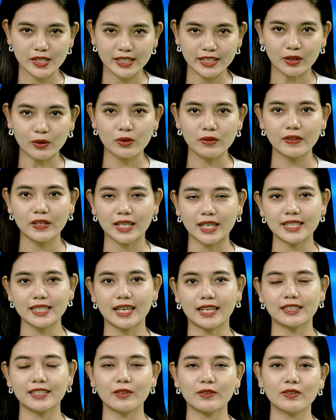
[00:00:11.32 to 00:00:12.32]
chào quý vị khán
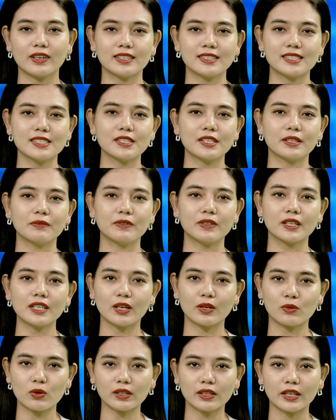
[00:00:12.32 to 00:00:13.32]
giả theo dõi chương trình Vấn
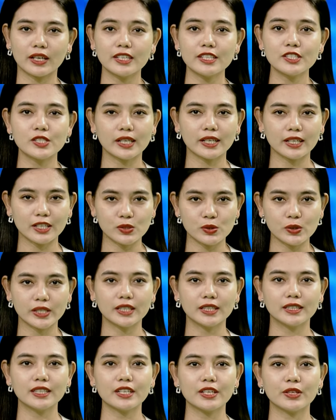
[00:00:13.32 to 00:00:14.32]
đề quốc tế trên kênh truyền
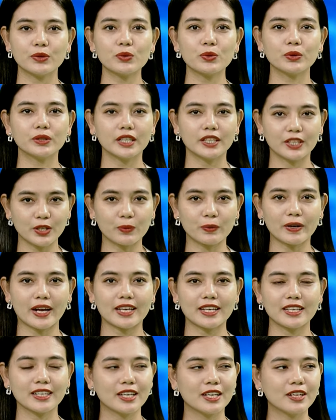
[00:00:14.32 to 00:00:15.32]
hình thiết yếu của tỉnh Đồng
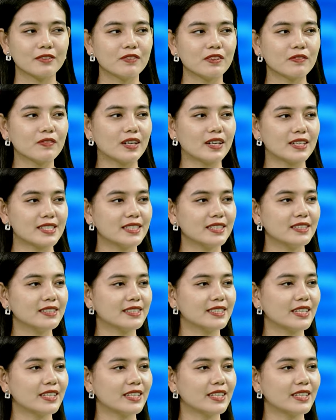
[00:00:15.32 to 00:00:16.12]
Nai. Vâng và xin được